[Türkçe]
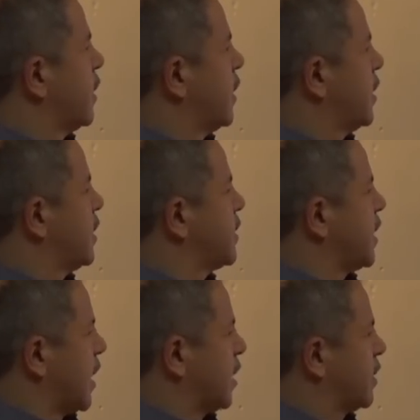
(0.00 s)
e,
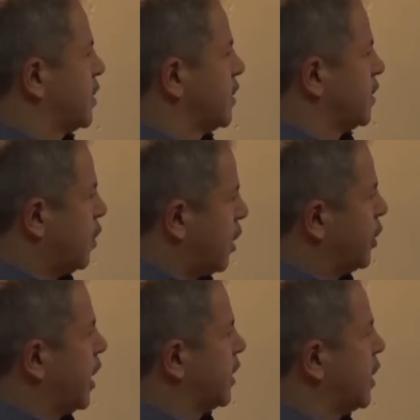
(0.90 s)
sanat
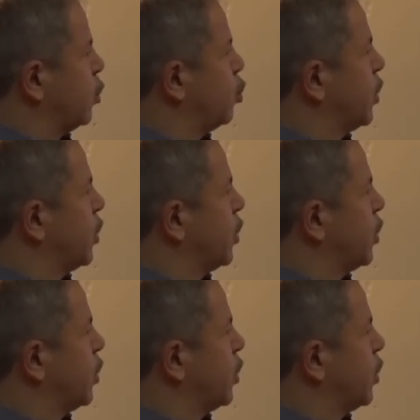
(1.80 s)
olaraktan